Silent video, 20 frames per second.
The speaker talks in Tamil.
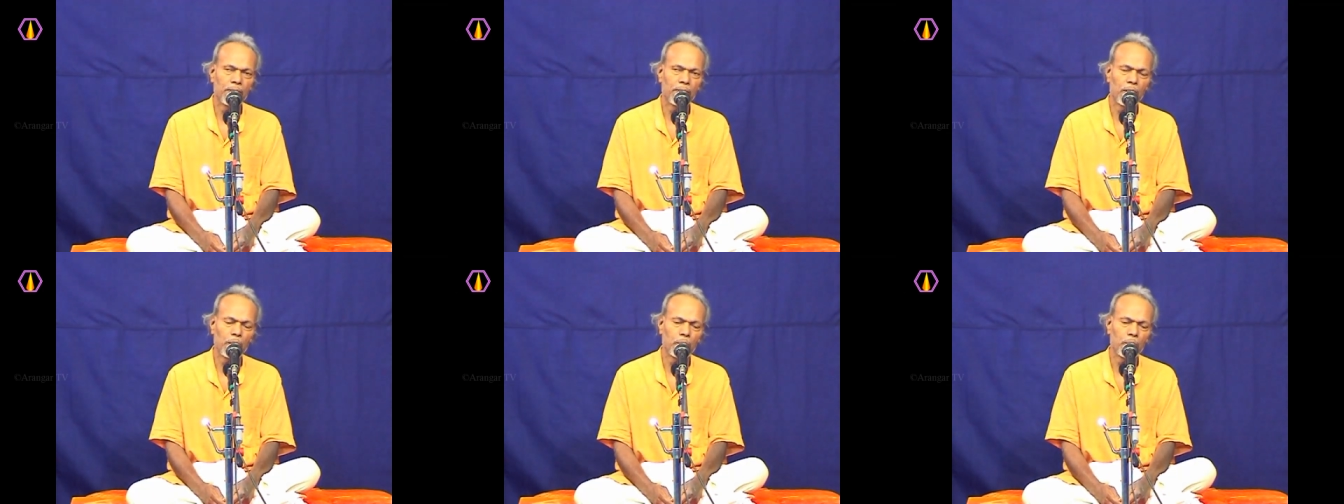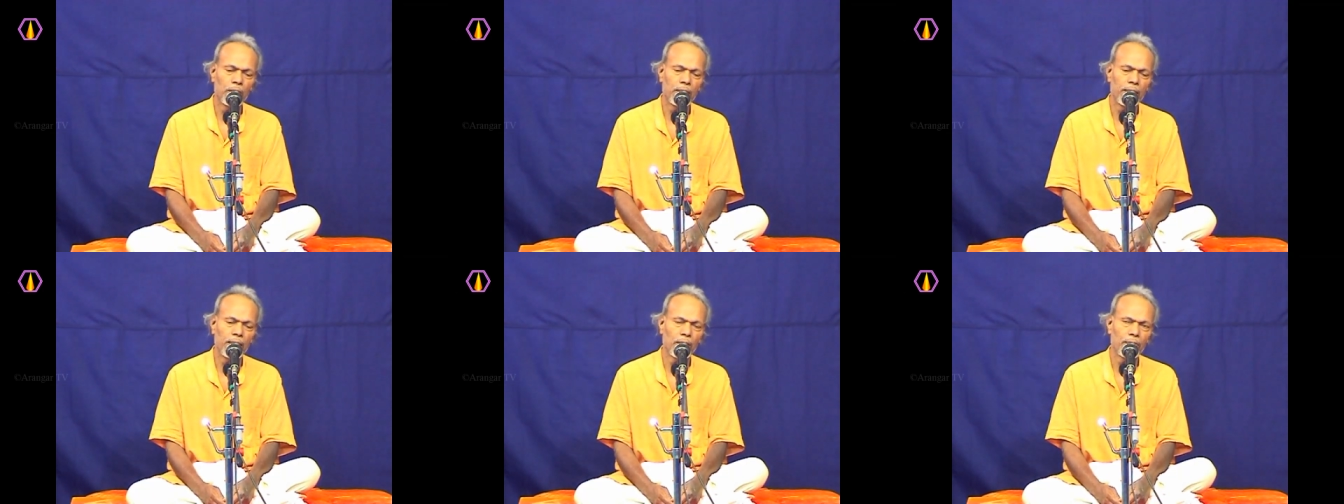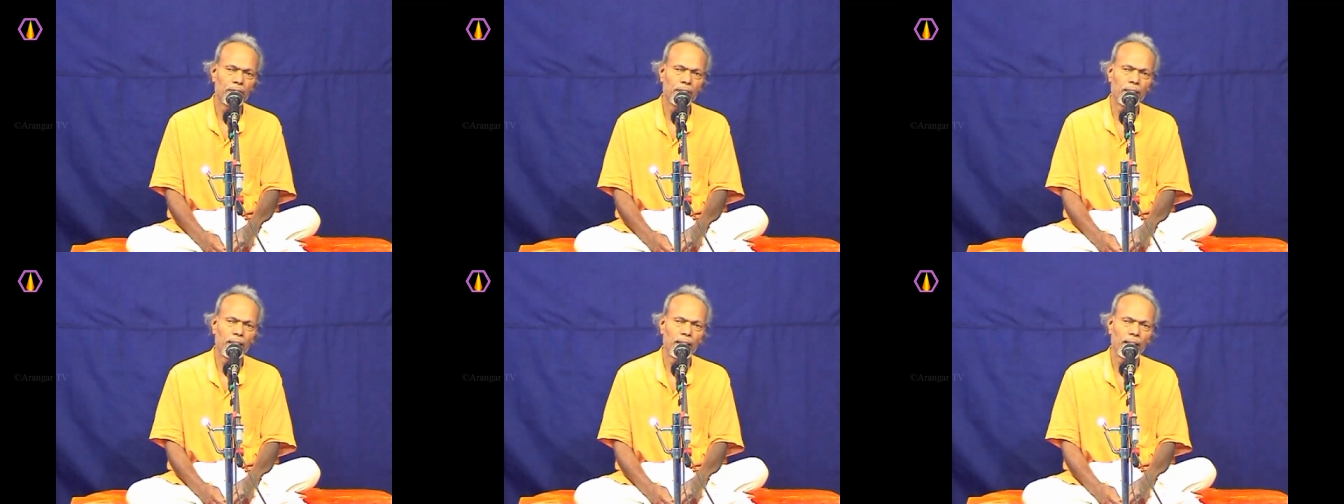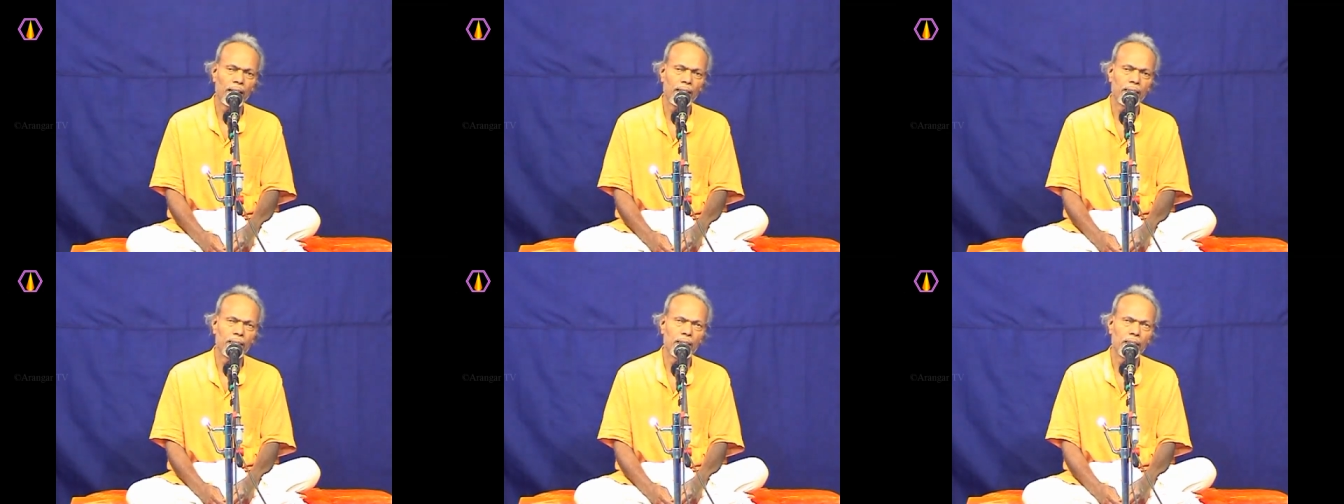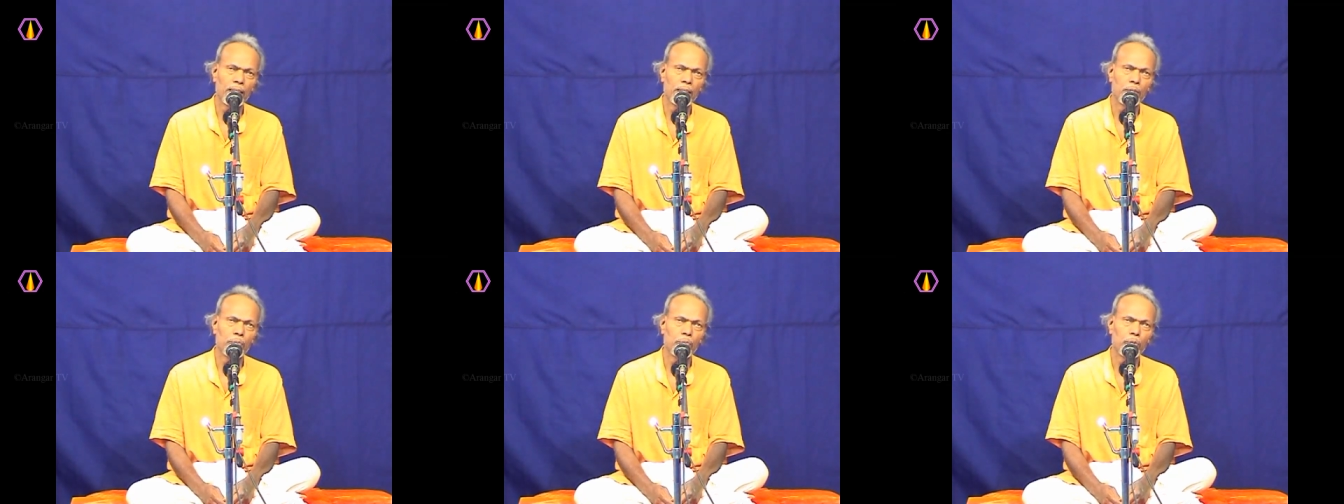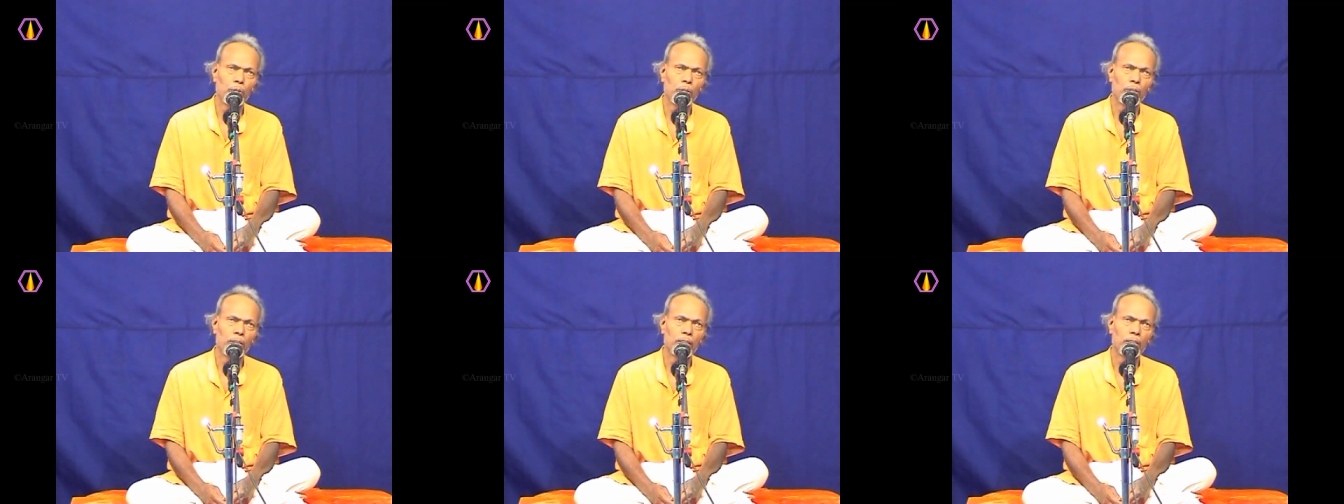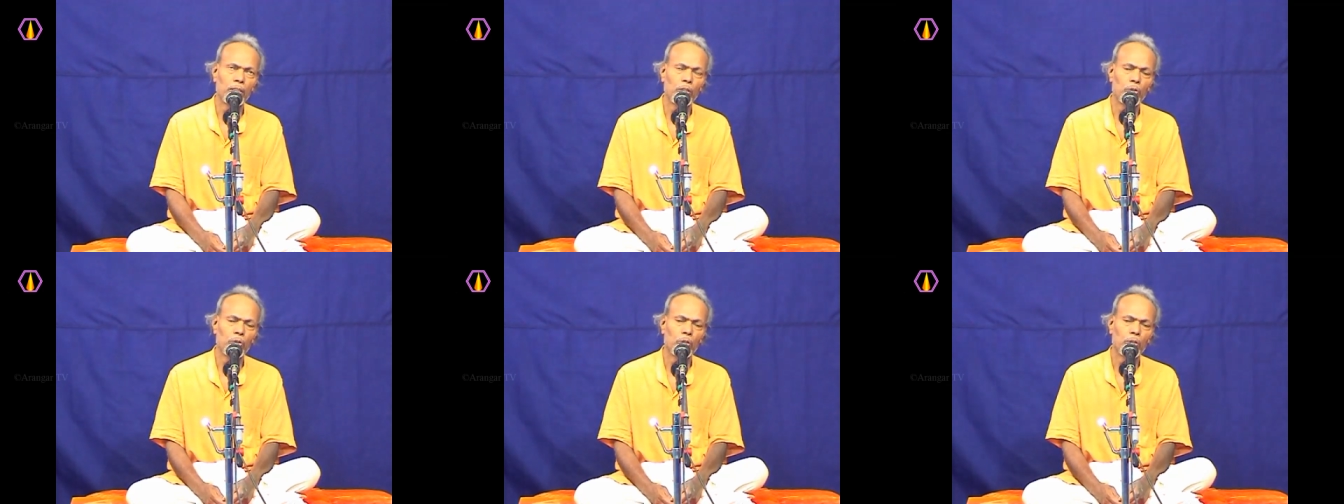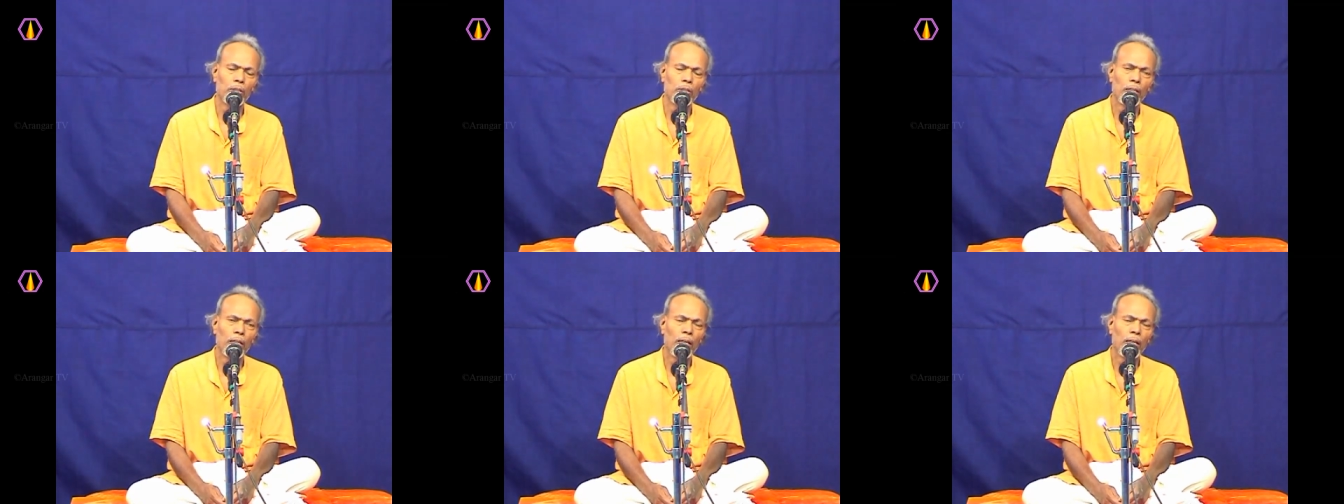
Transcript: திருமலை தேவன் காளைக்கநாதன் போகன் கரூர்